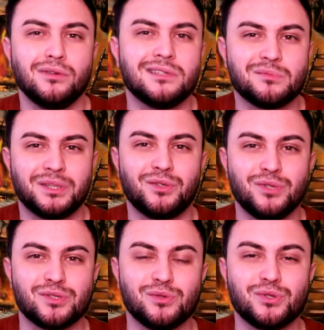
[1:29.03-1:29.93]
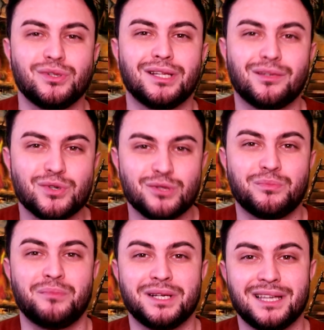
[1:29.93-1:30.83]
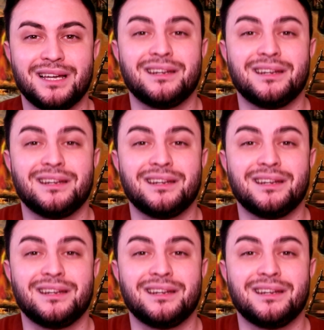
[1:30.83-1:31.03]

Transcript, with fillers: не смотрю, не слушаю, для того, чтобы моя